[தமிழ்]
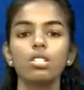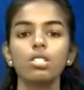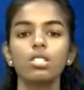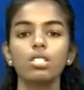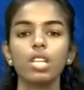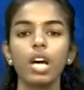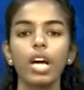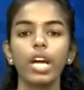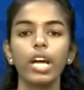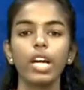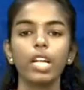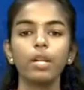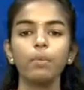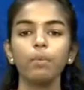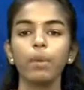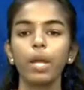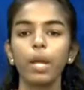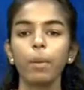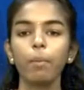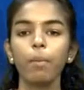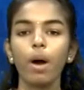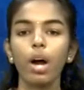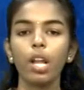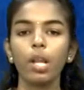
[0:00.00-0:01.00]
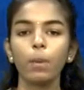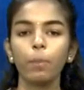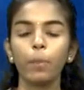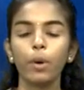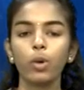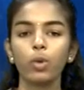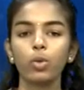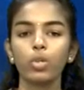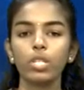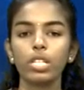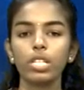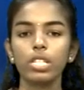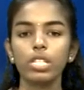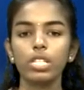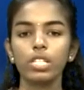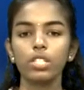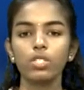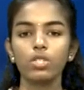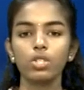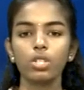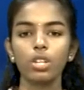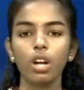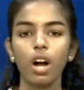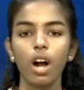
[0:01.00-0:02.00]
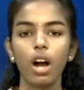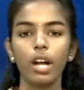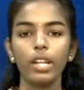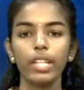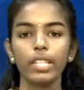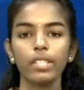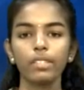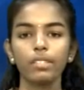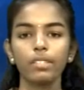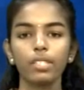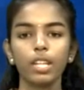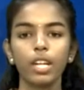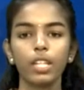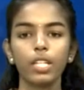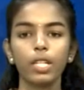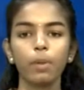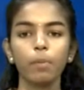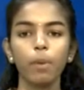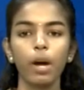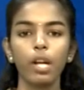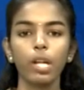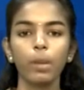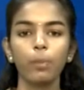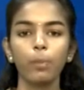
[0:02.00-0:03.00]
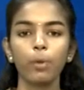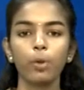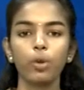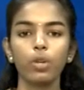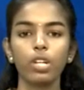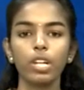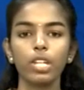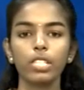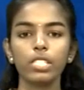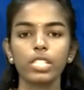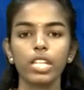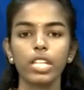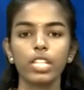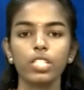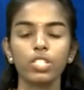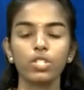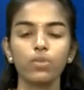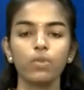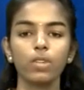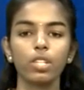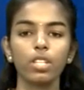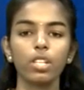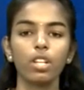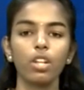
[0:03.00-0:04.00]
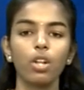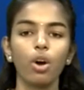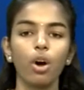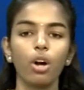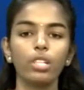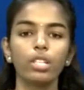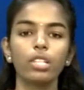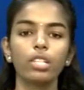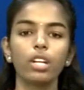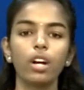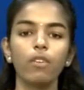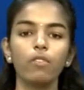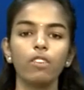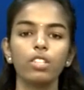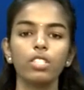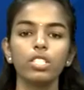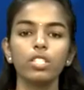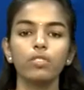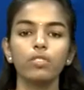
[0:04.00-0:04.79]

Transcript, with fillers: சயான் மேம்பாலம் பகுதியில் இன்று காலை கட்டுமான பொருட்கள் ஏற்றி வந்த லாரி கவிழ்ந்து